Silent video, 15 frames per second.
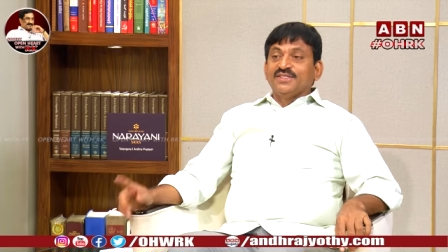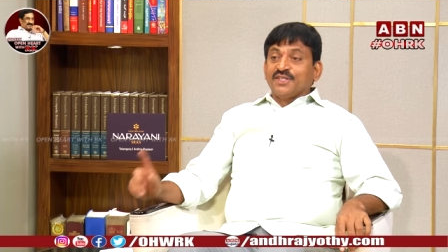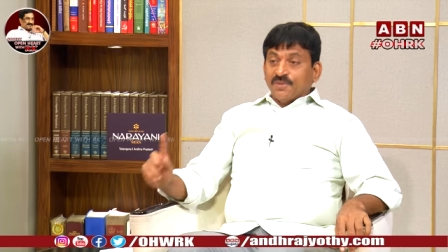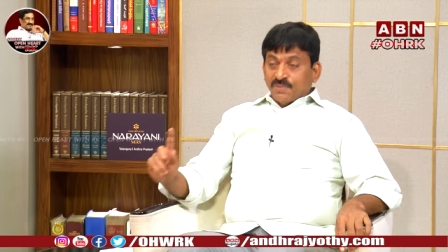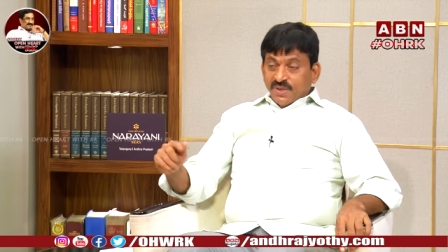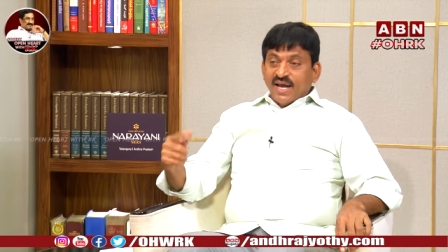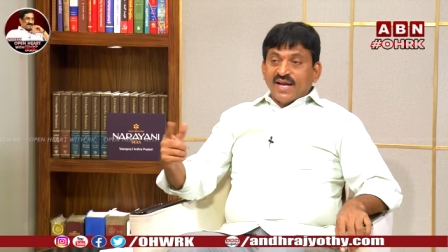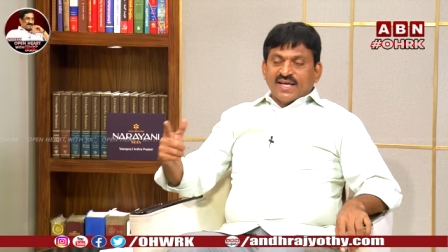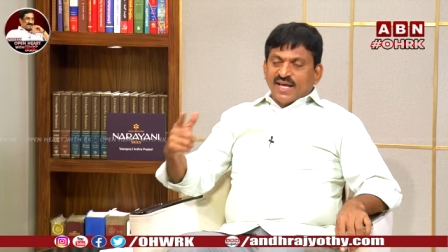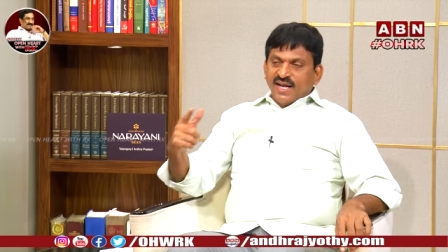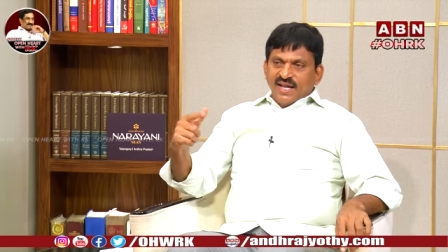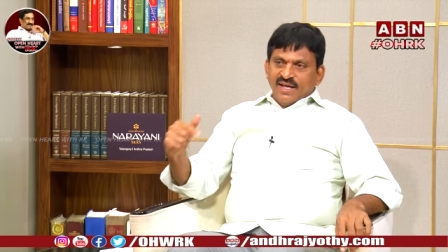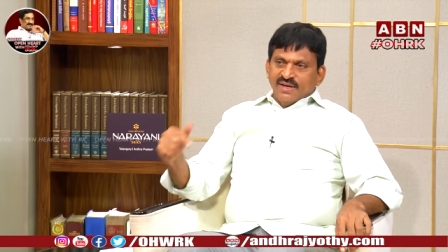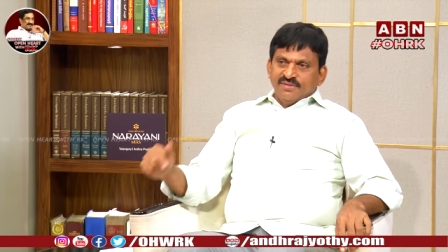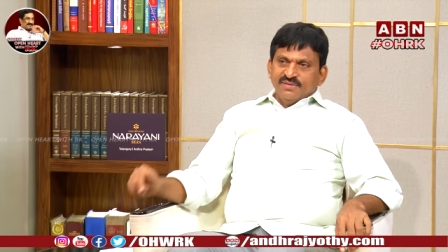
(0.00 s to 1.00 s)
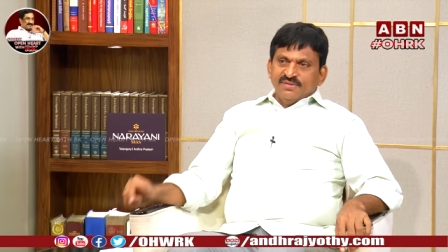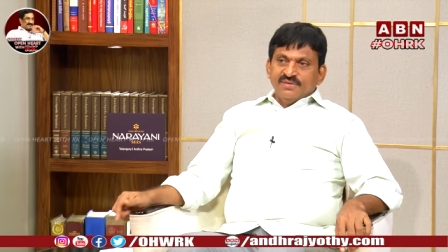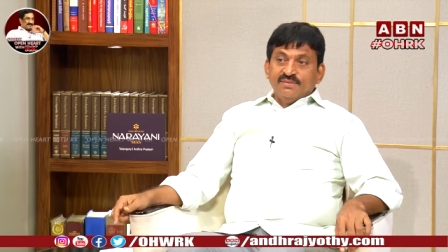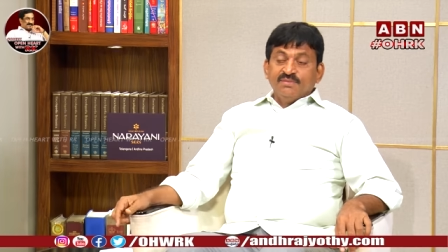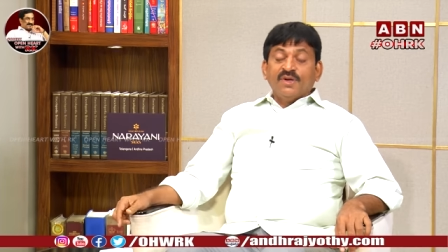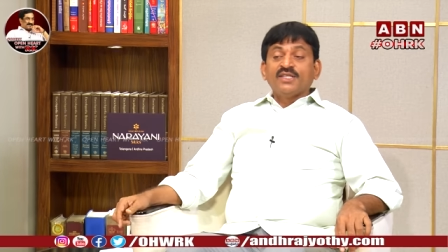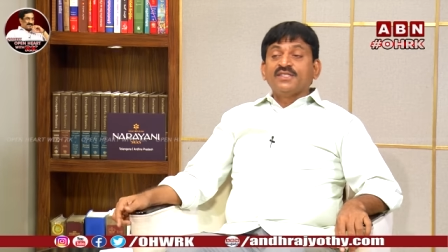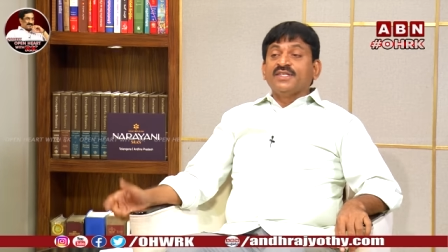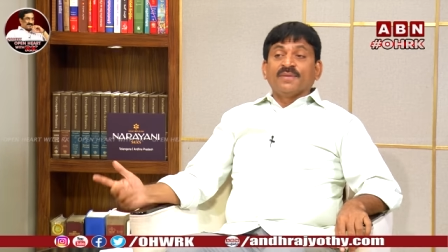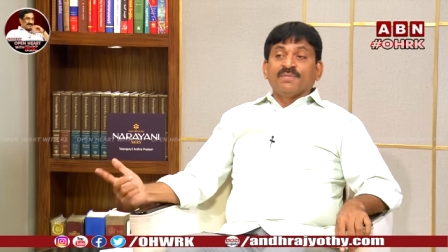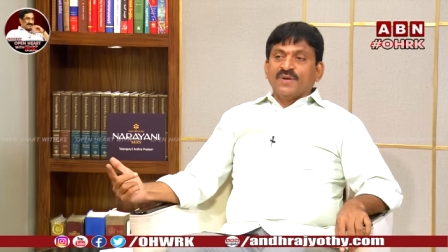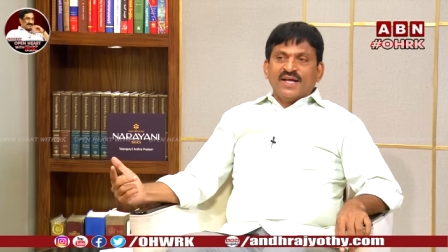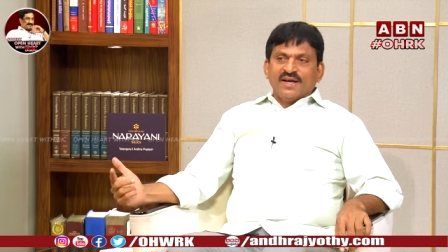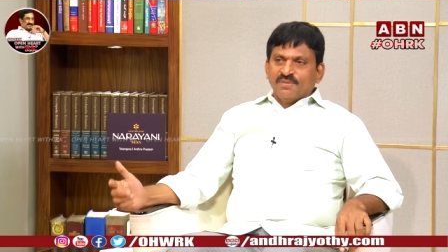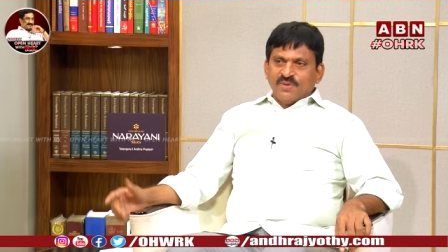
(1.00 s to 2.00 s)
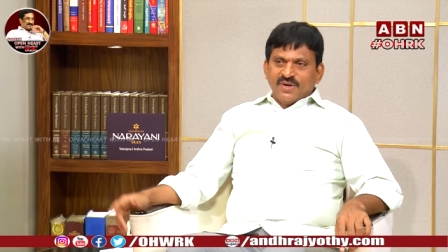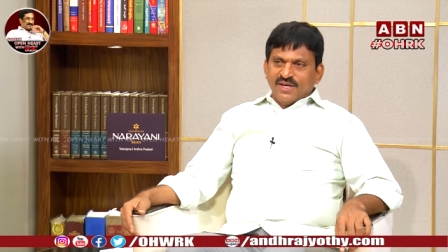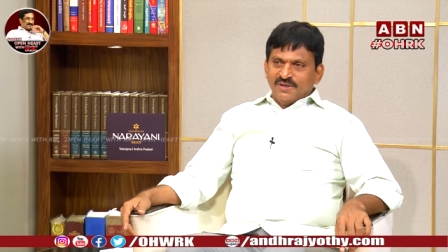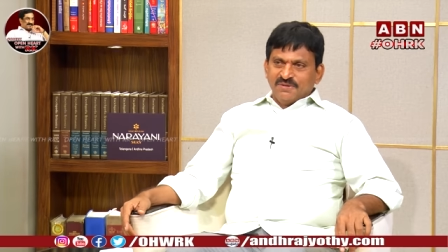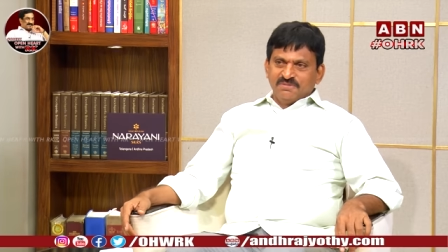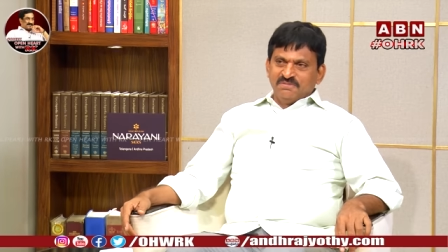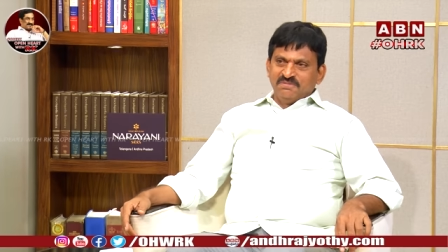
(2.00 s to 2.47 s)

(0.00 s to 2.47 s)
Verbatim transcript: చెప్పడానికి వెళ్ళాను బట్ చెప్పలేకపోయాను